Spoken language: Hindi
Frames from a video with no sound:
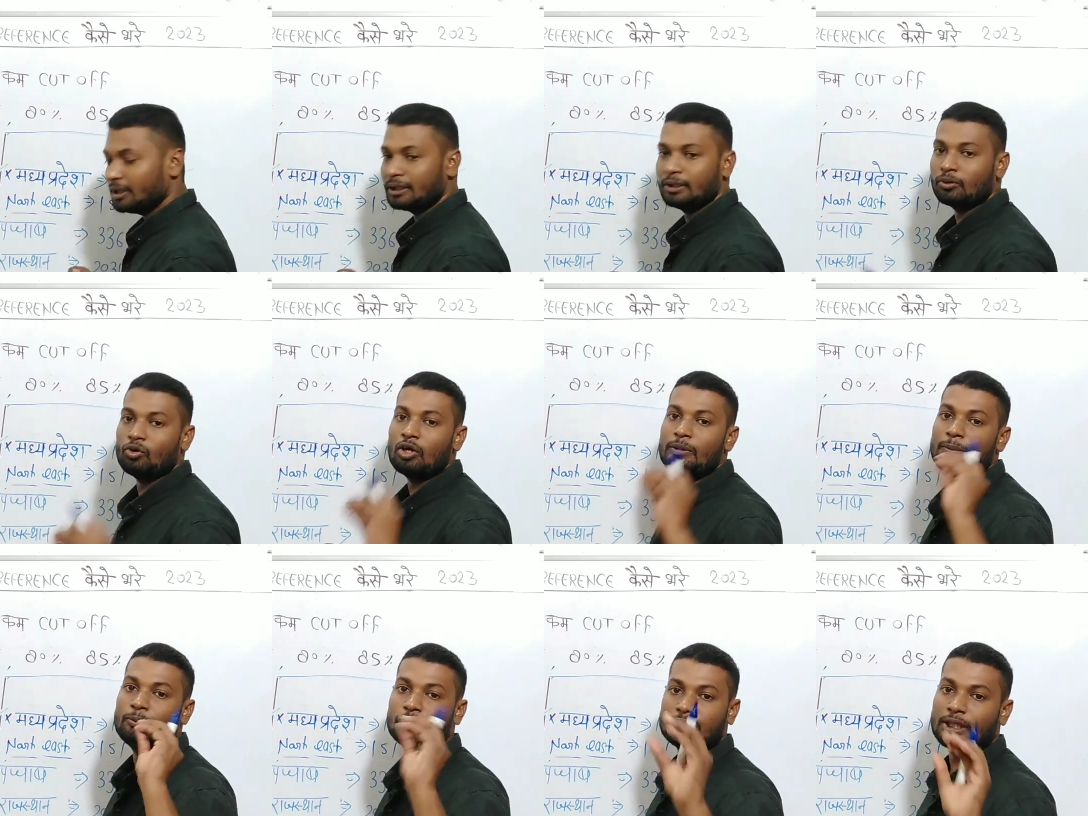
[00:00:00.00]
देखिए कोई भी
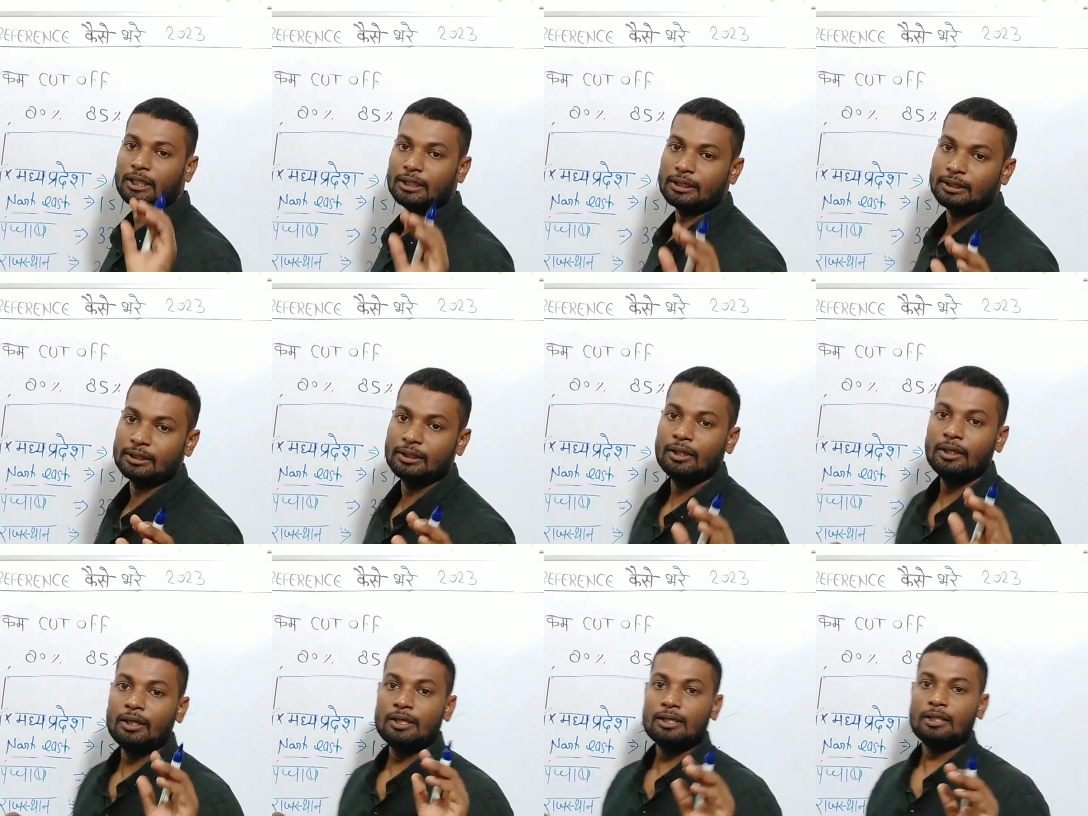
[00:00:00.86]
पोस्ट आएगी
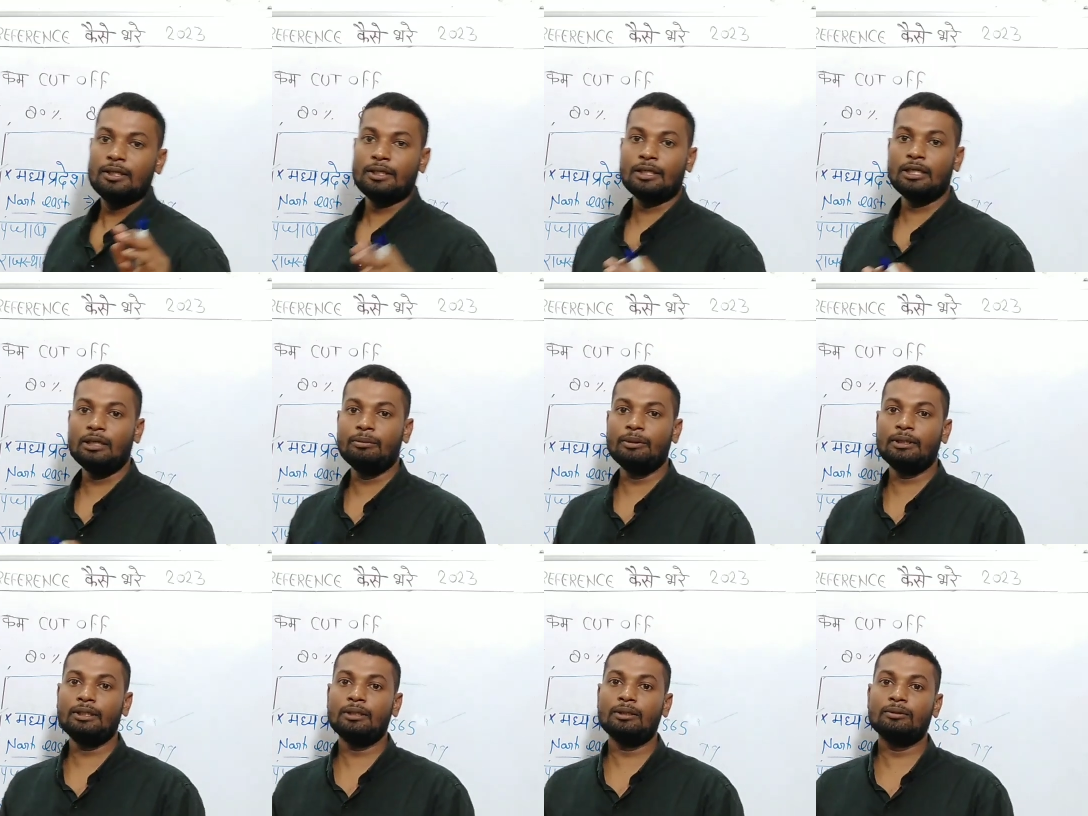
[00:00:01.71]

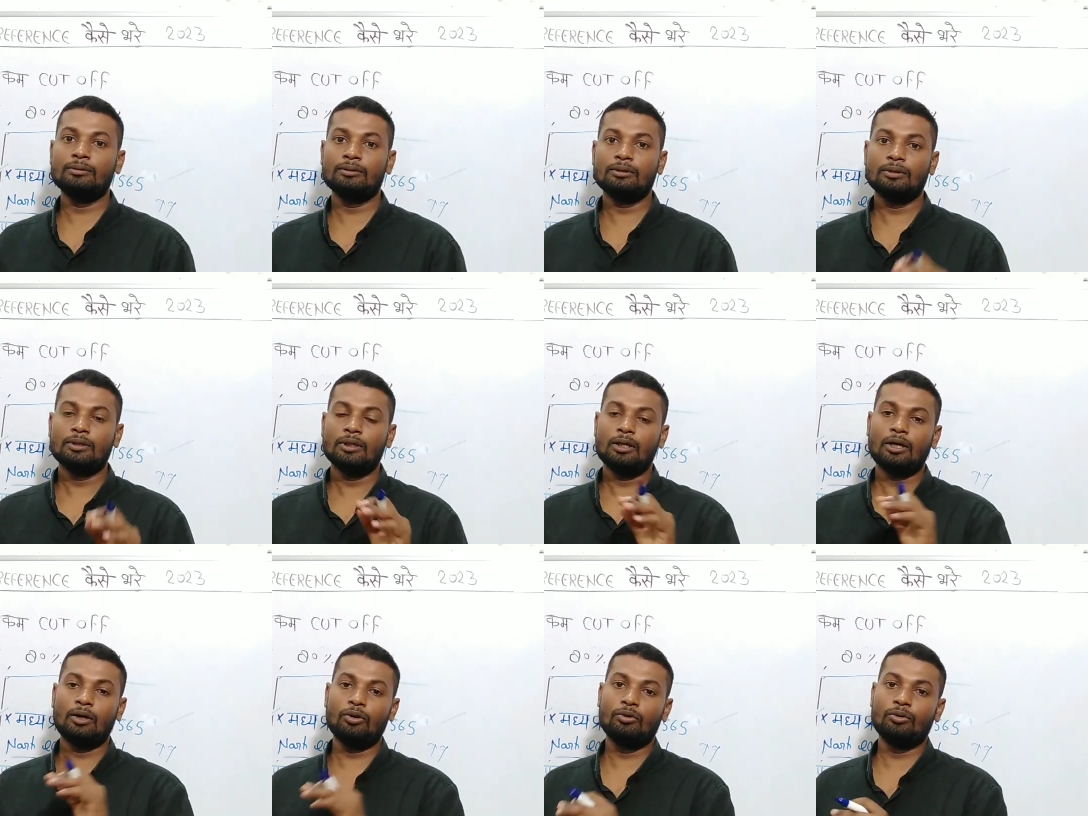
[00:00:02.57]
रेलवे
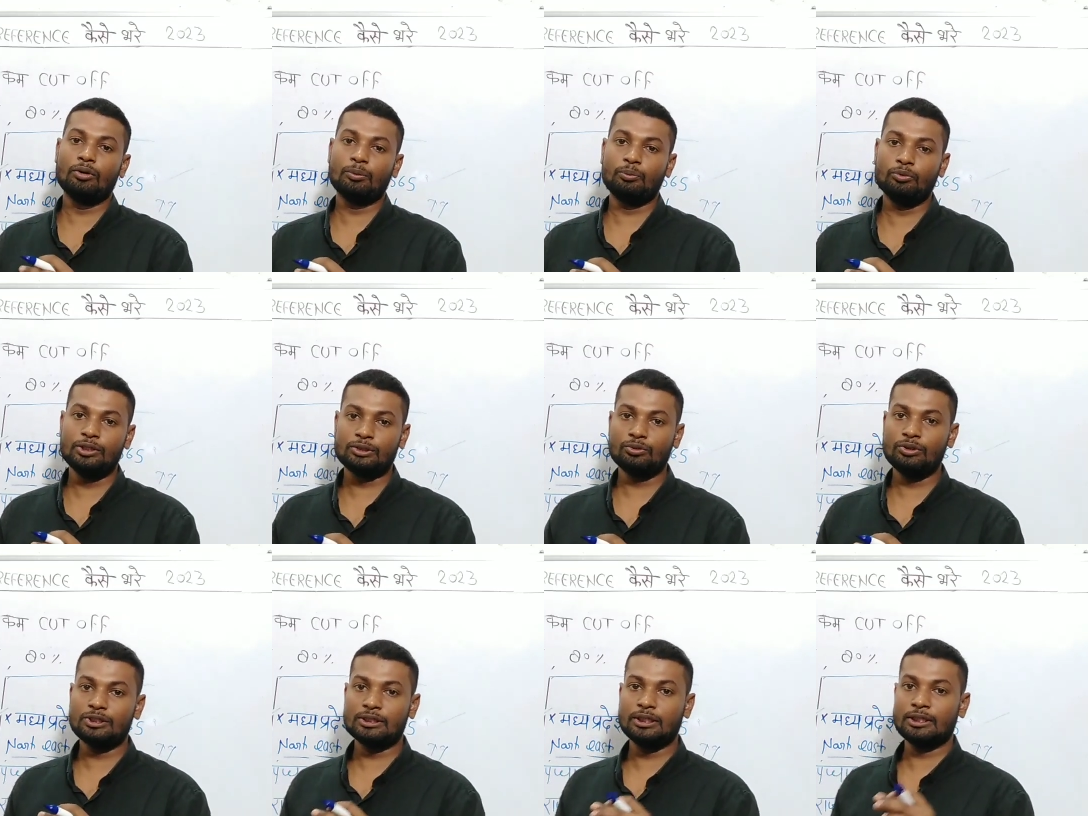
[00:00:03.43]
और पुलिस
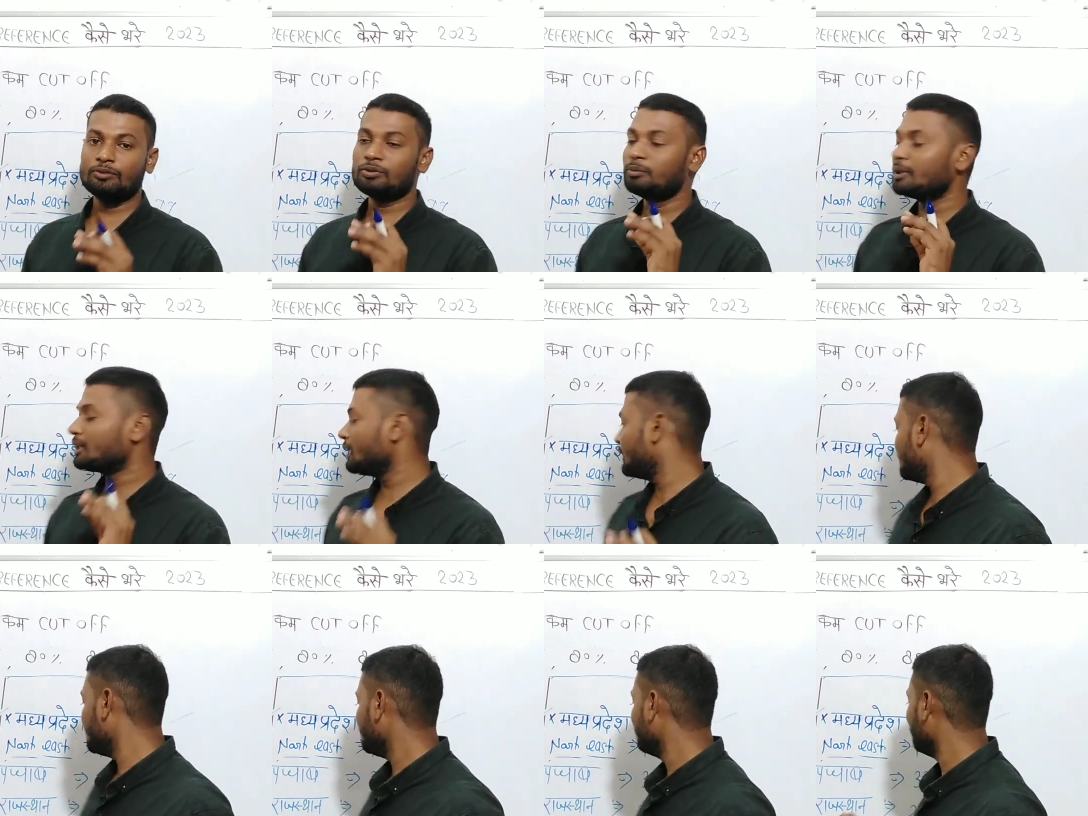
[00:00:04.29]
वुलिस की देखिए उसमें क्या
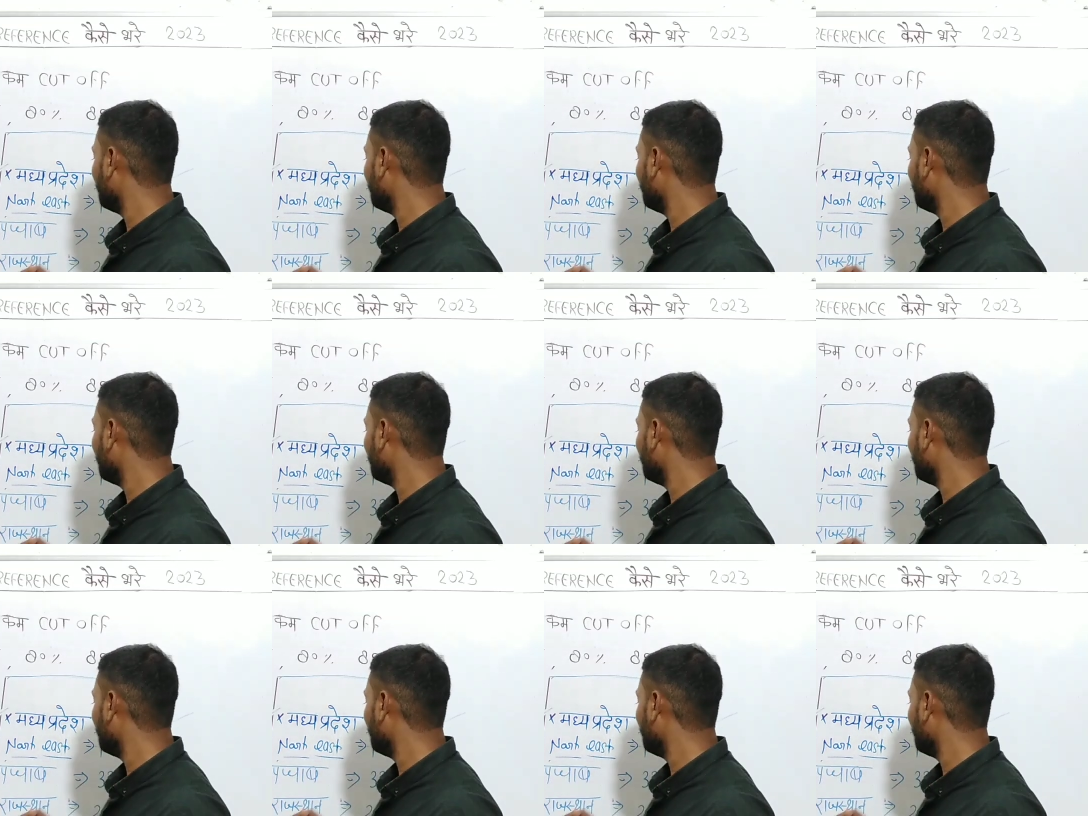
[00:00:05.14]
है ना